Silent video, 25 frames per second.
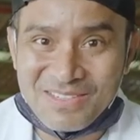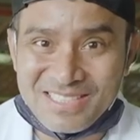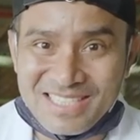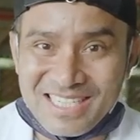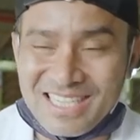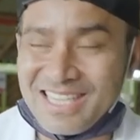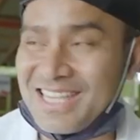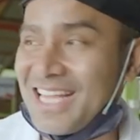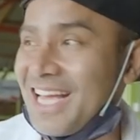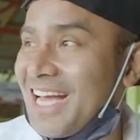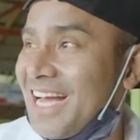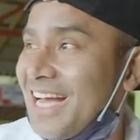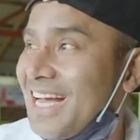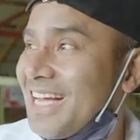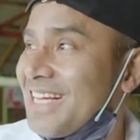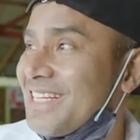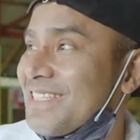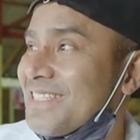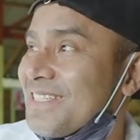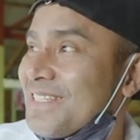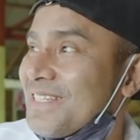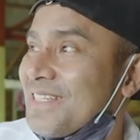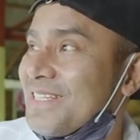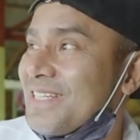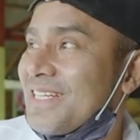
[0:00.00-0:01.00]
pecinta
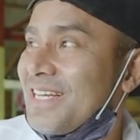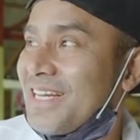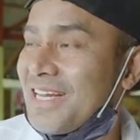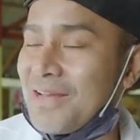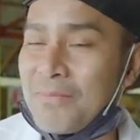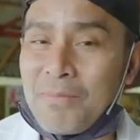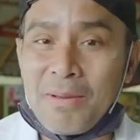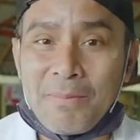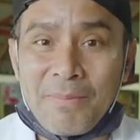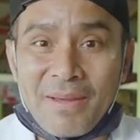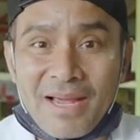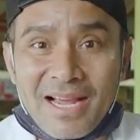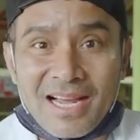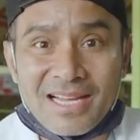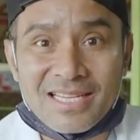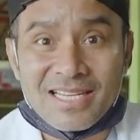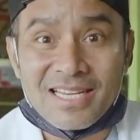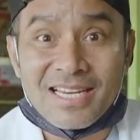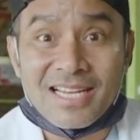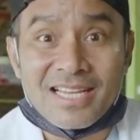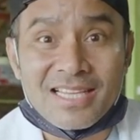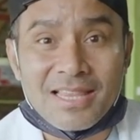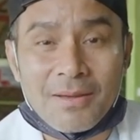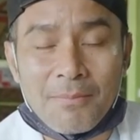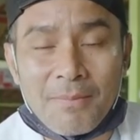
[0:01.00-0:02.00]
eh, BPK
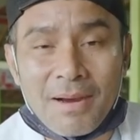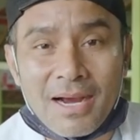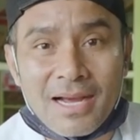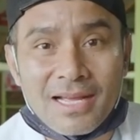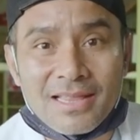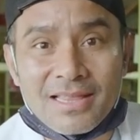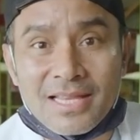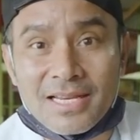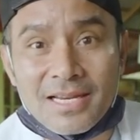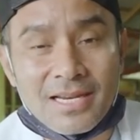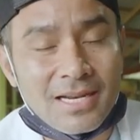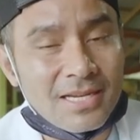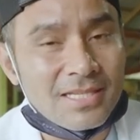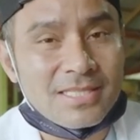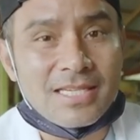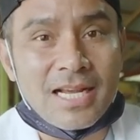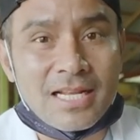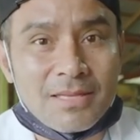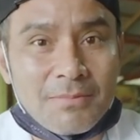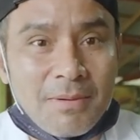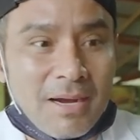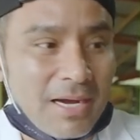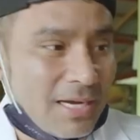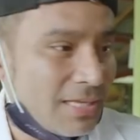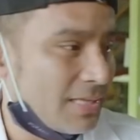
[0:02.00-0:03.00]
jadi kita makan tadi
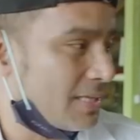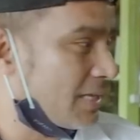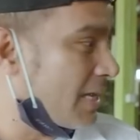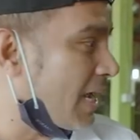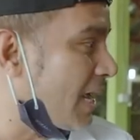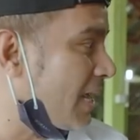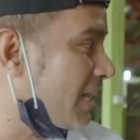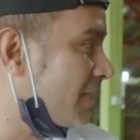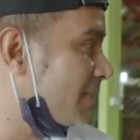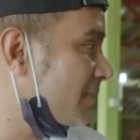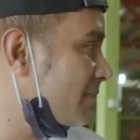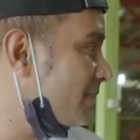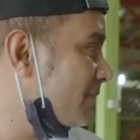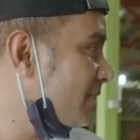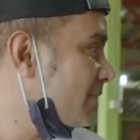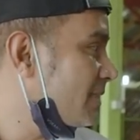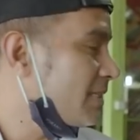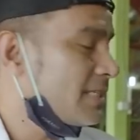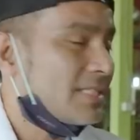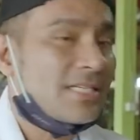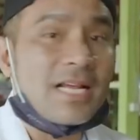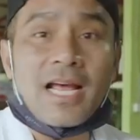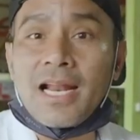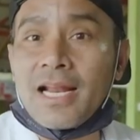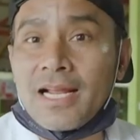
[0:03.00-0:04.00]
lezat banget ya.
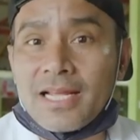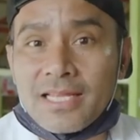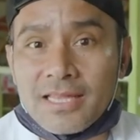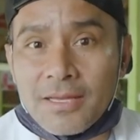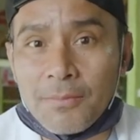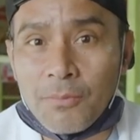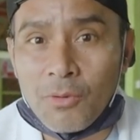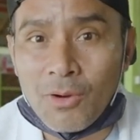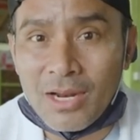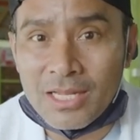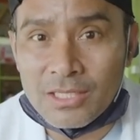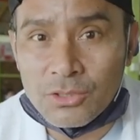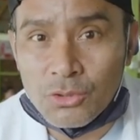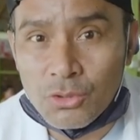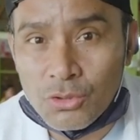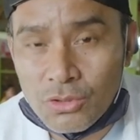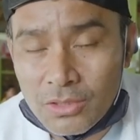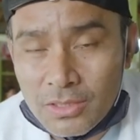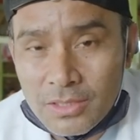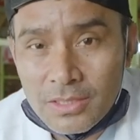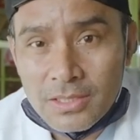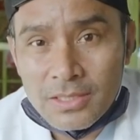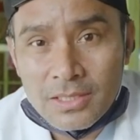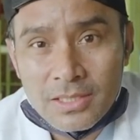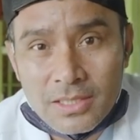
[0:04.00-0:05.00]
Sekarang kita mau lanjut
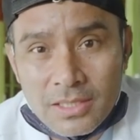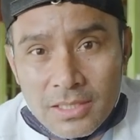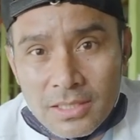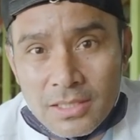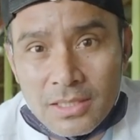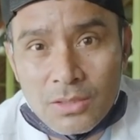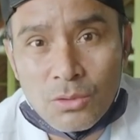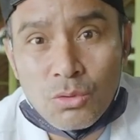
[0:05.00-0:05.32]
ke